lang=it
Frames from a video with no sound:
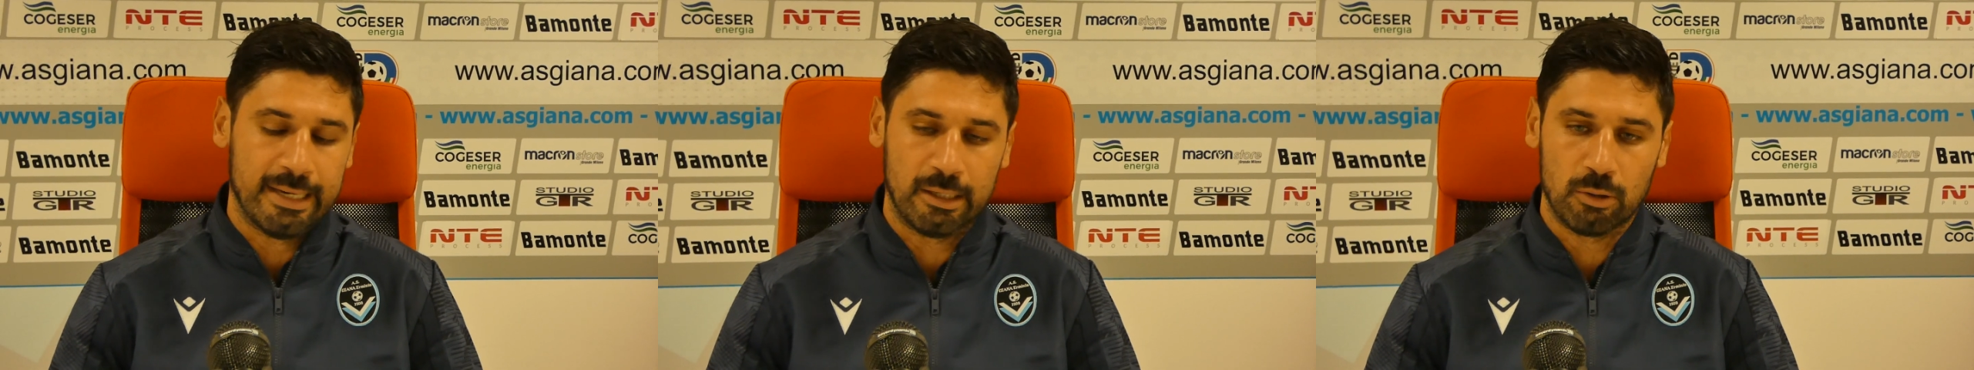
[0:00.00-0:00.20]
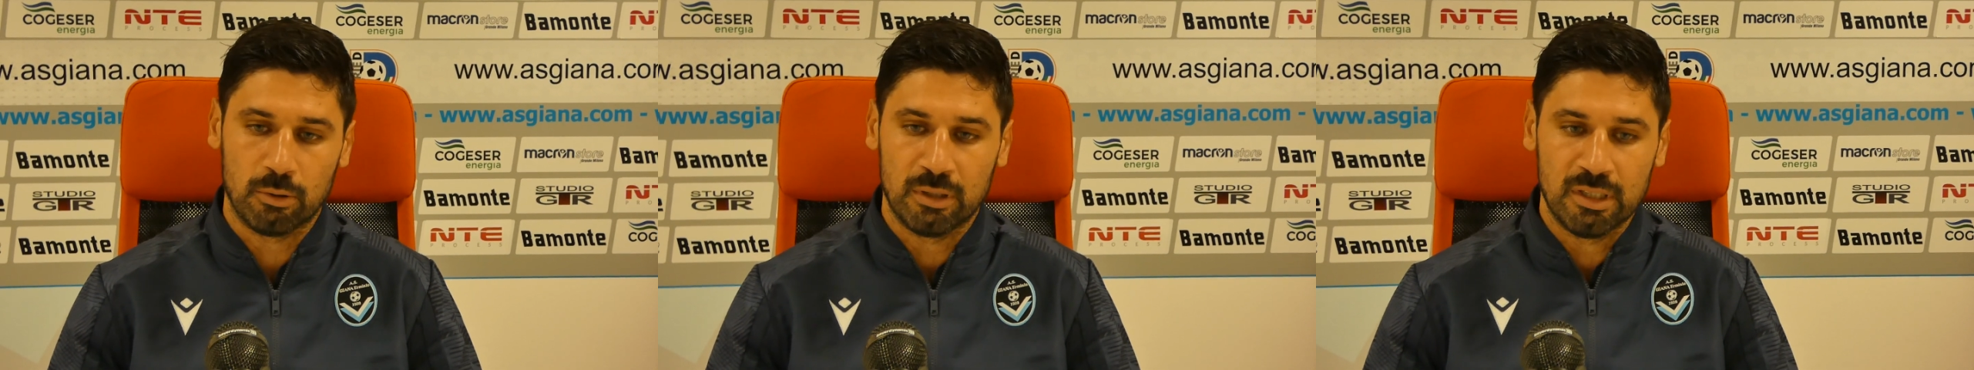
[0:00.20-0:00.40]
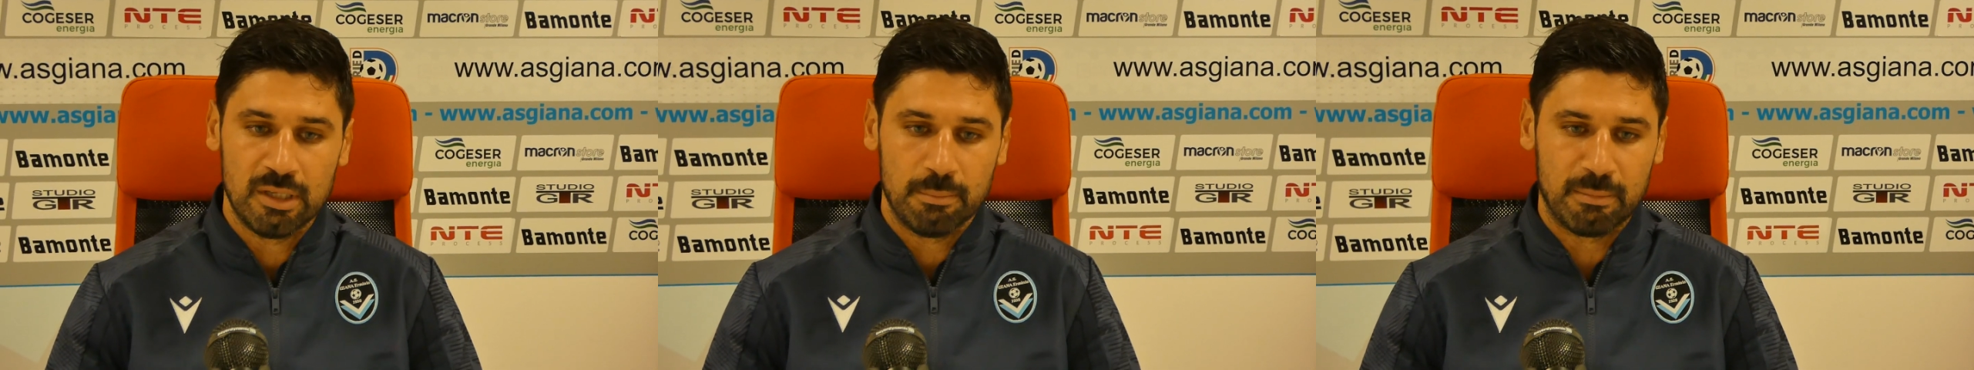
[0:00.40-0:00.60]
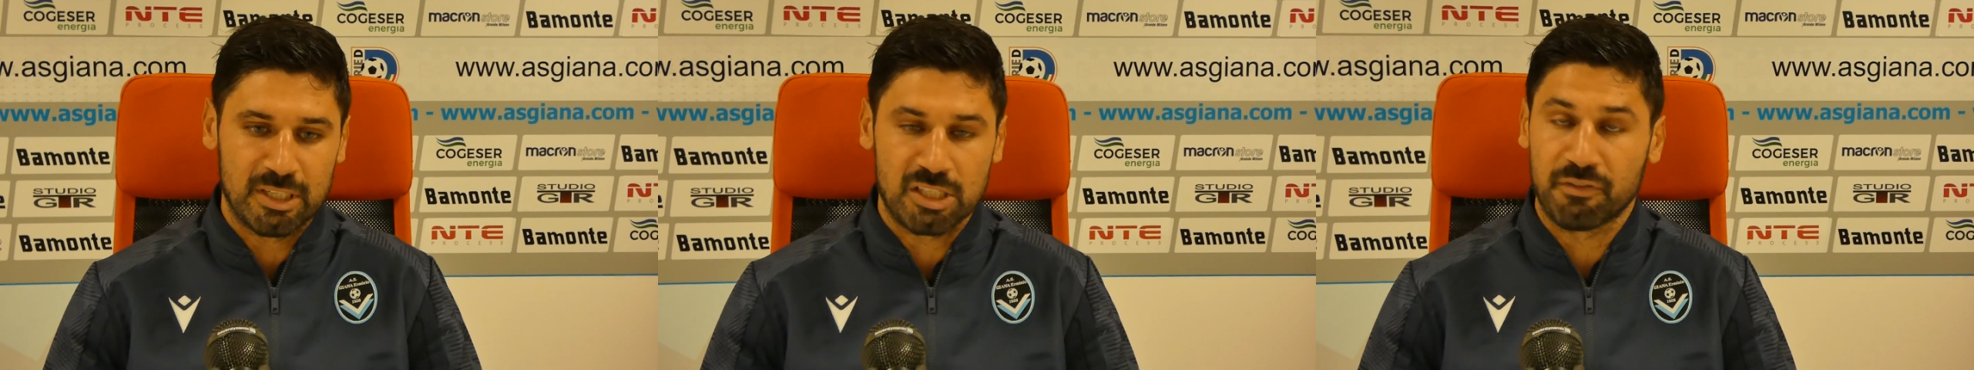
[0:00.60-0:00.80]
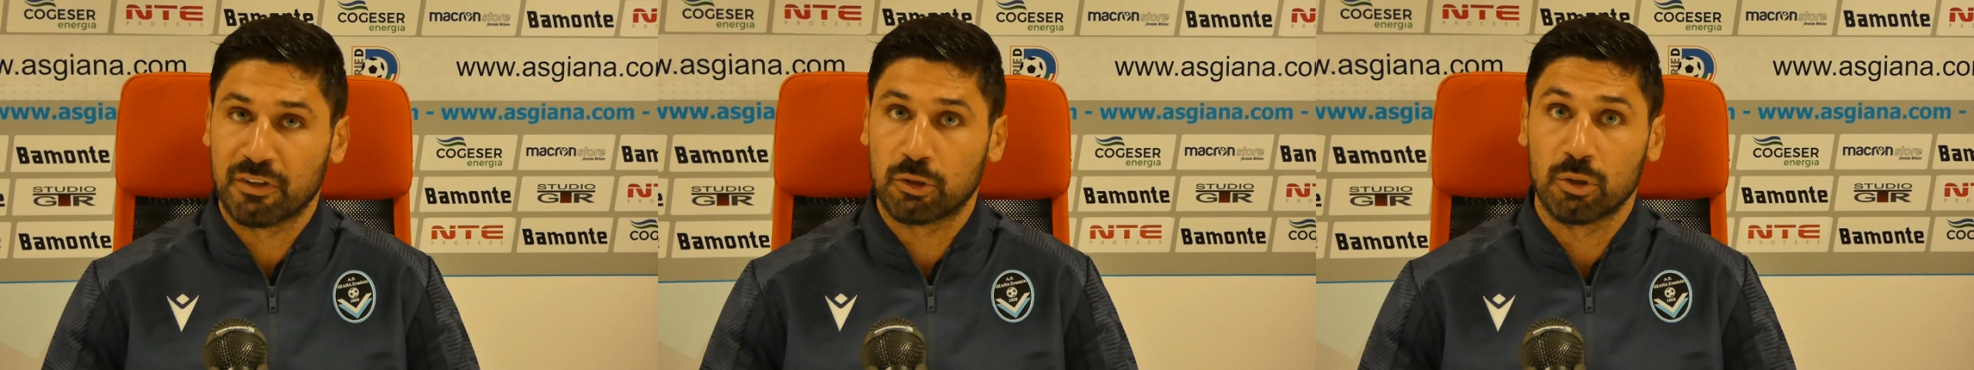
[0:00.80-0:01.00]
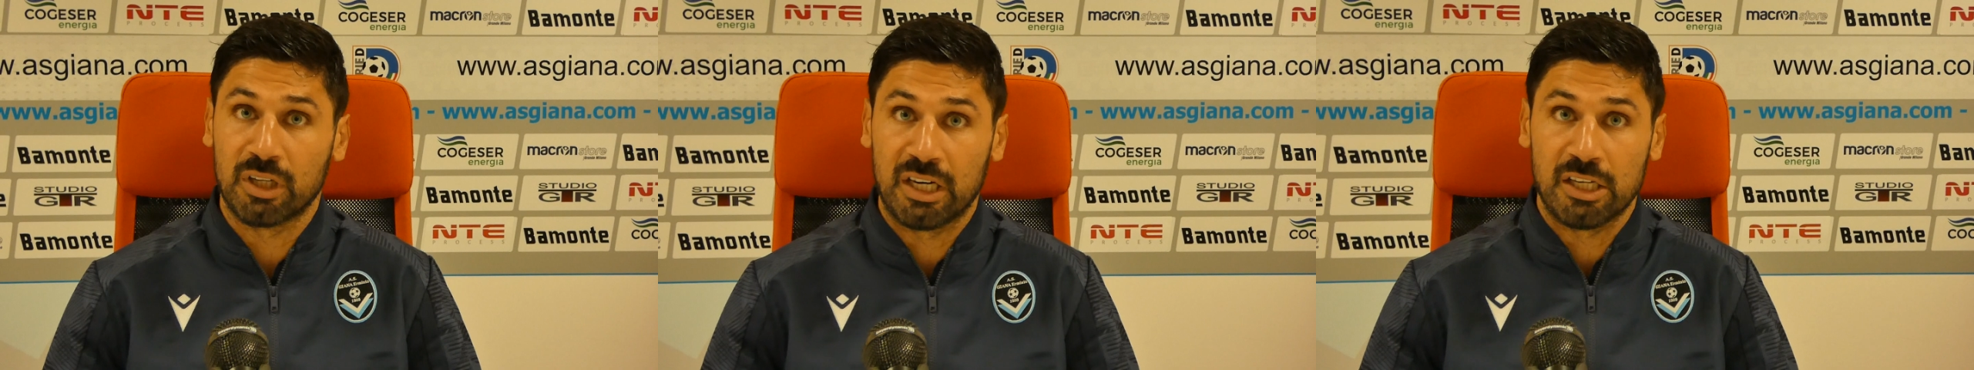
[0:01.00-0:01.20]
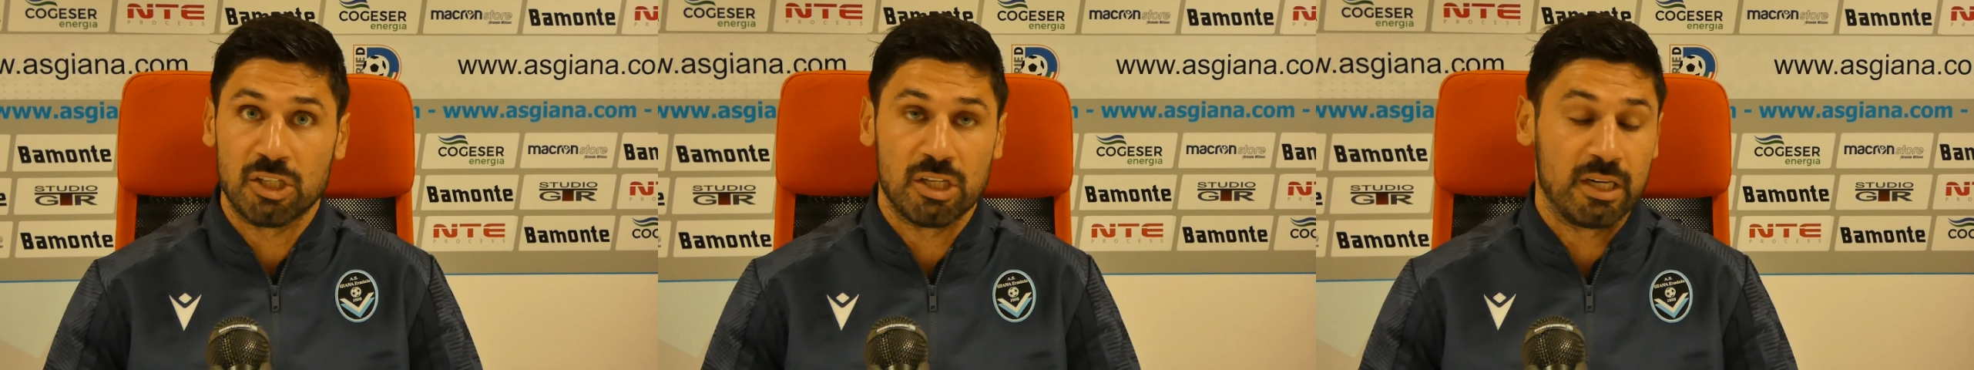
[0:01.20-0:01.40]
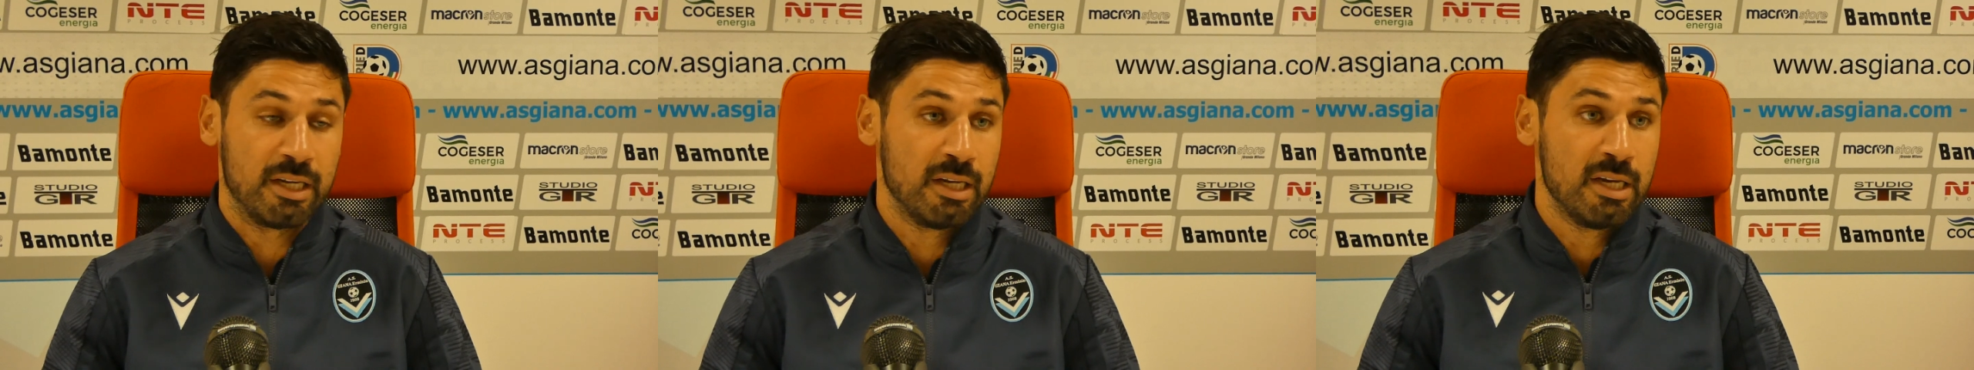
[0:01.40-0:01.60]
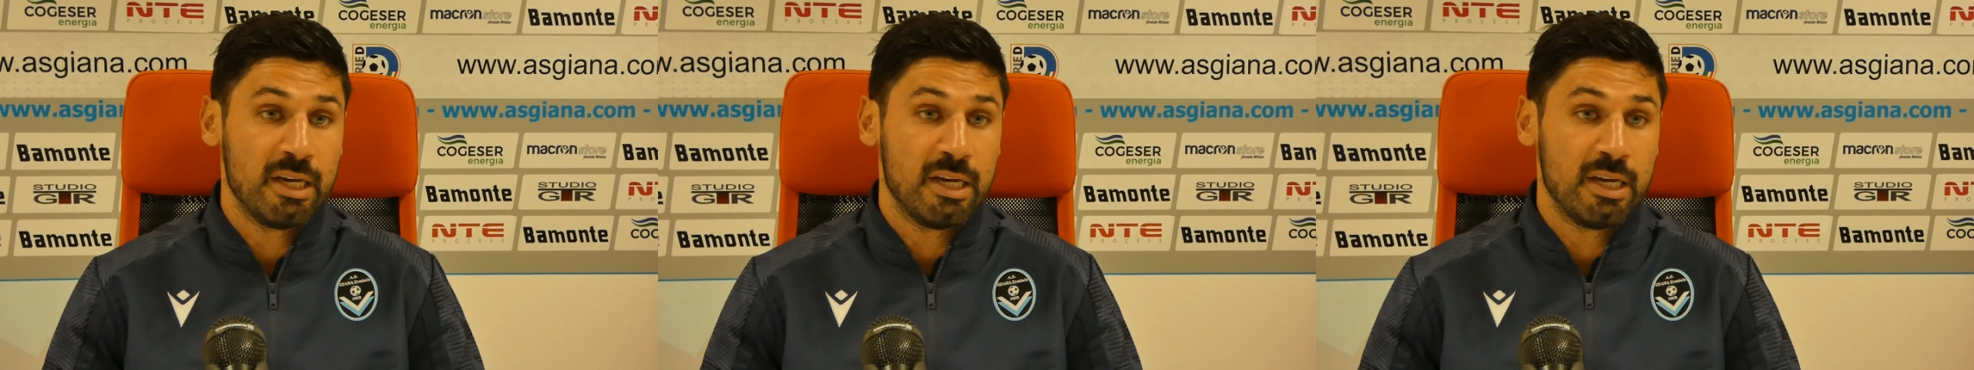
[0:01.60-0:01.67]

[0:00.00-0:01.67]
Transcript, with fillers: ecco, ma ci ha fatto crescere.